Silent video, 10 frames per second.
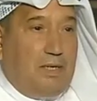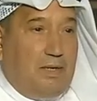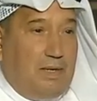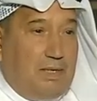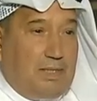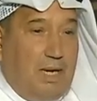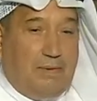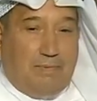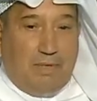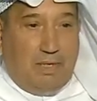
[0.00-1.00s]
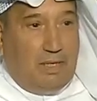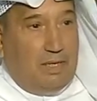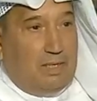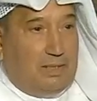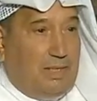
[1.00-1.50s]
الاسلام آه،
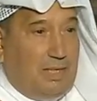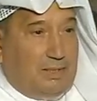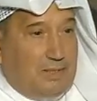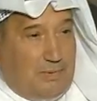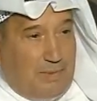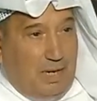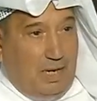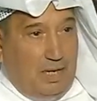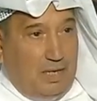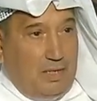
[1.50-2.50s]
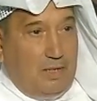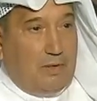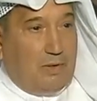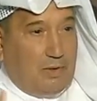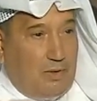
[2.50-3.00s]
دير سماحه
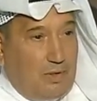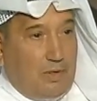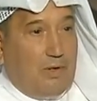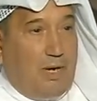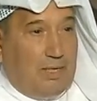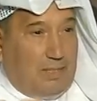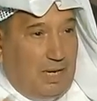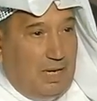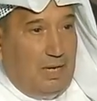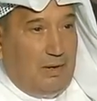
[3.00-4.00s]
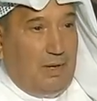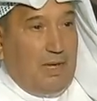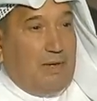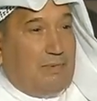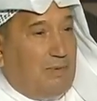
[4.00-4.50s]
خلق عداله
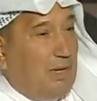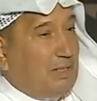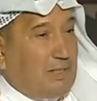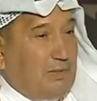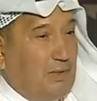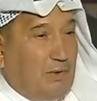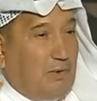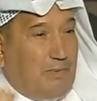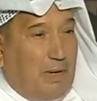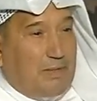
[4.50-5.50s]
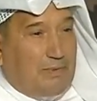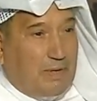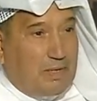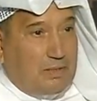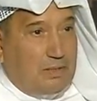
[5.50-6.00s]
وليست عقوبات فقط